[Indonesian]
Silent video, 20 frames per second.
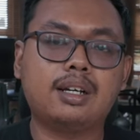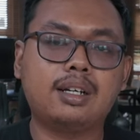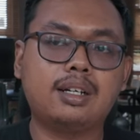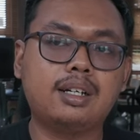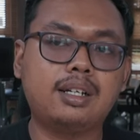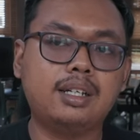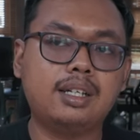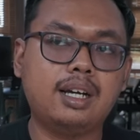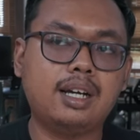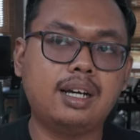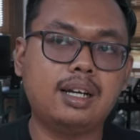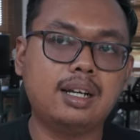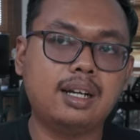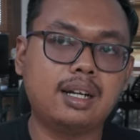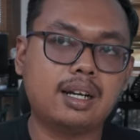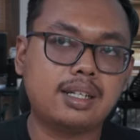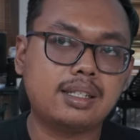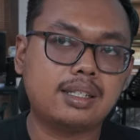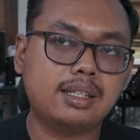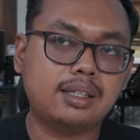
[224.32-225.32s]
ke yang
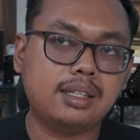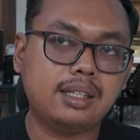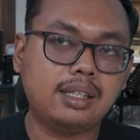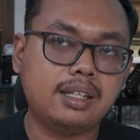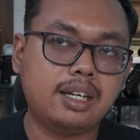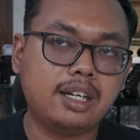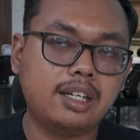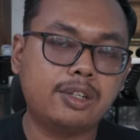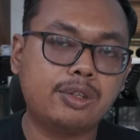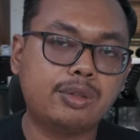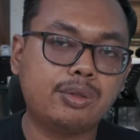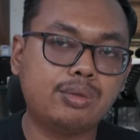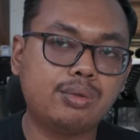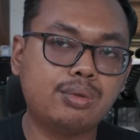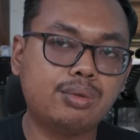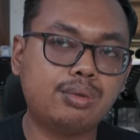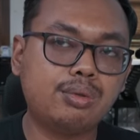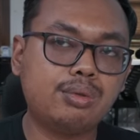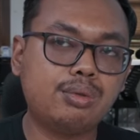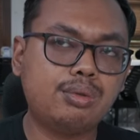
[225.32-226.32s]
generasi 3
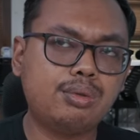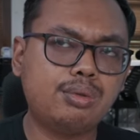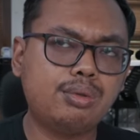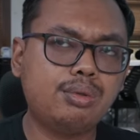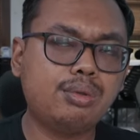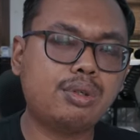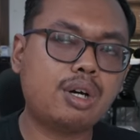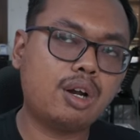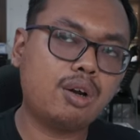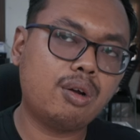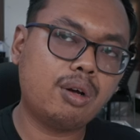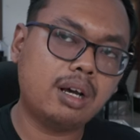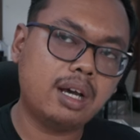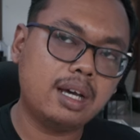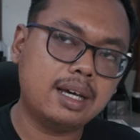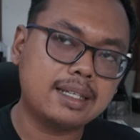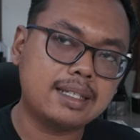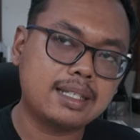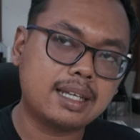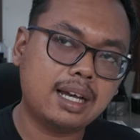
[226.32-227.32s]
itu kalau
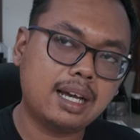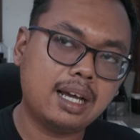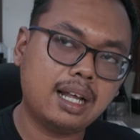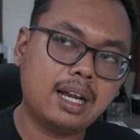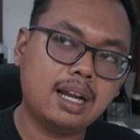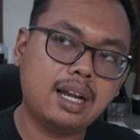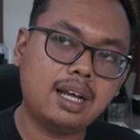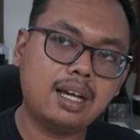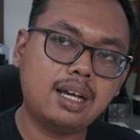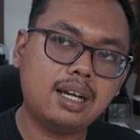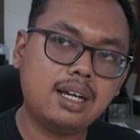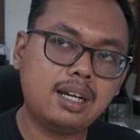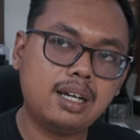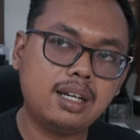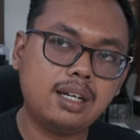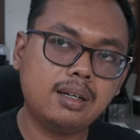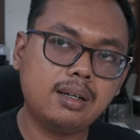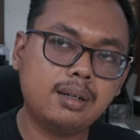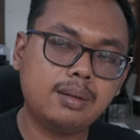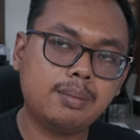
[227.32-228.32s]
nggak
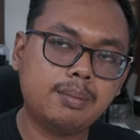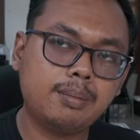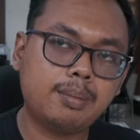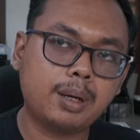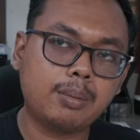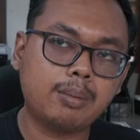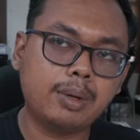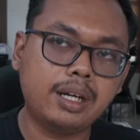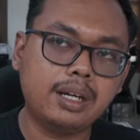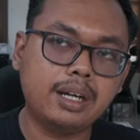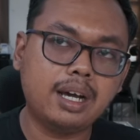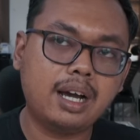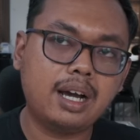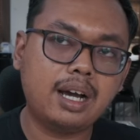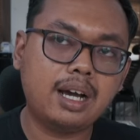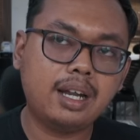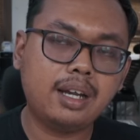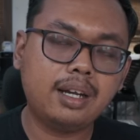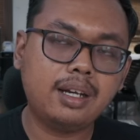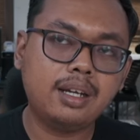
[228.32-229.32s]
salah
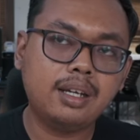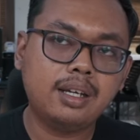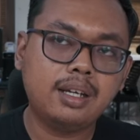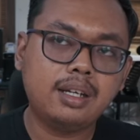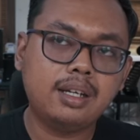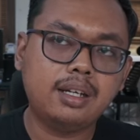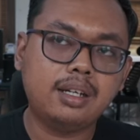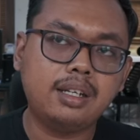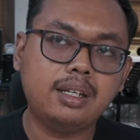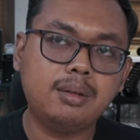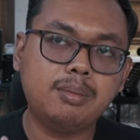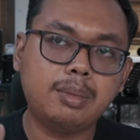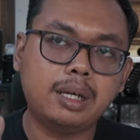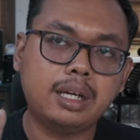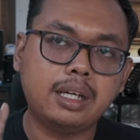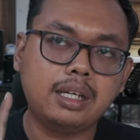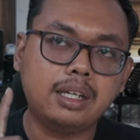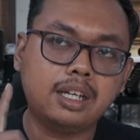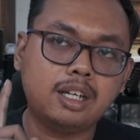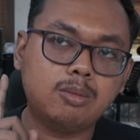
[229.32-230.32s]
perbedaan di
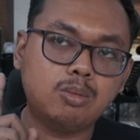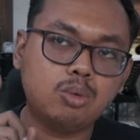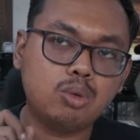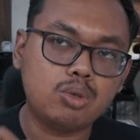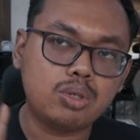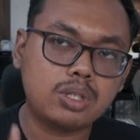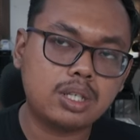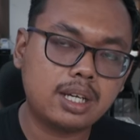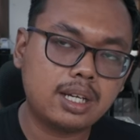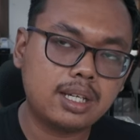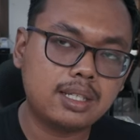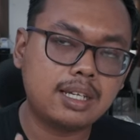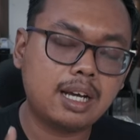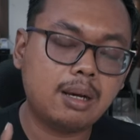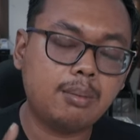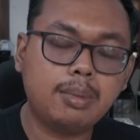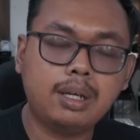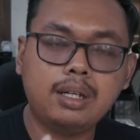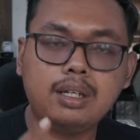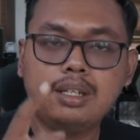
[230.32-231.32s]
bagian busa
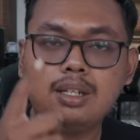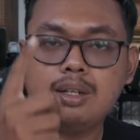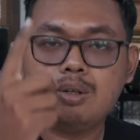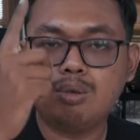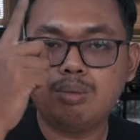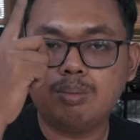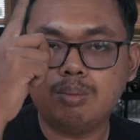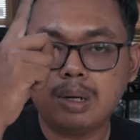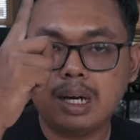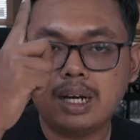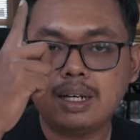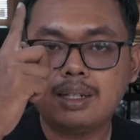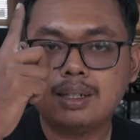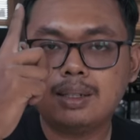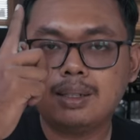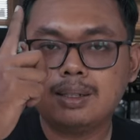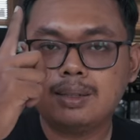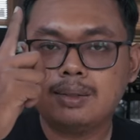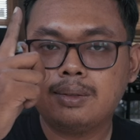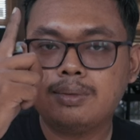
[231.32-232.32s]
sama di
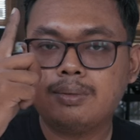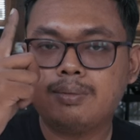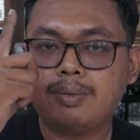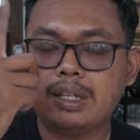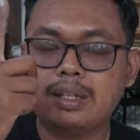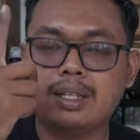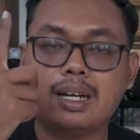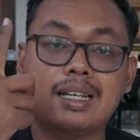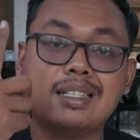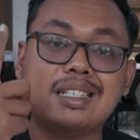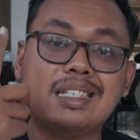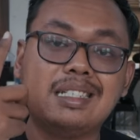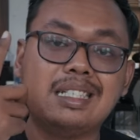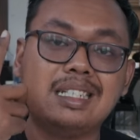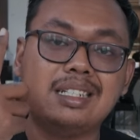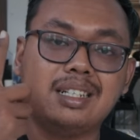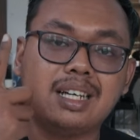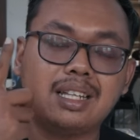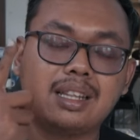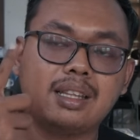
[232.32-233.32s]
lubang ventilasi
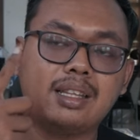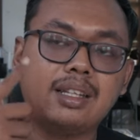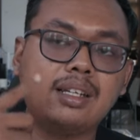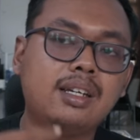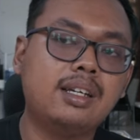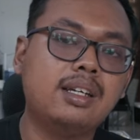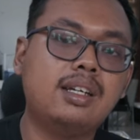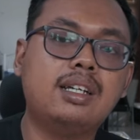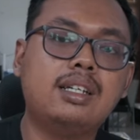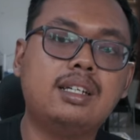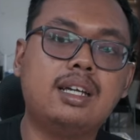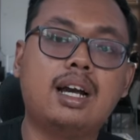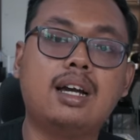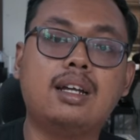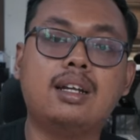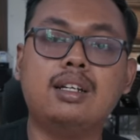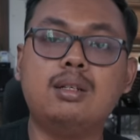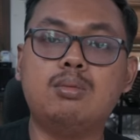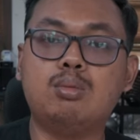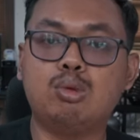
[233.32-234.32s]
jidat yang
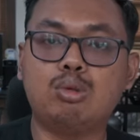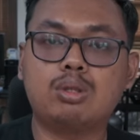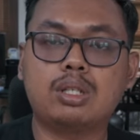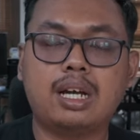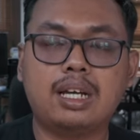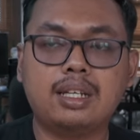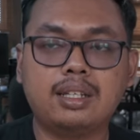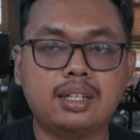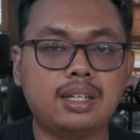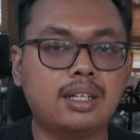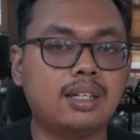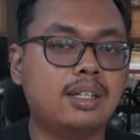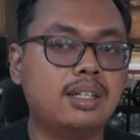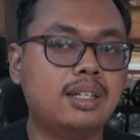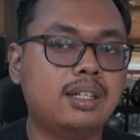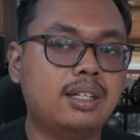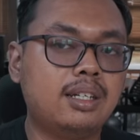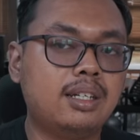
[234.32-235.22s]
ada di busanya.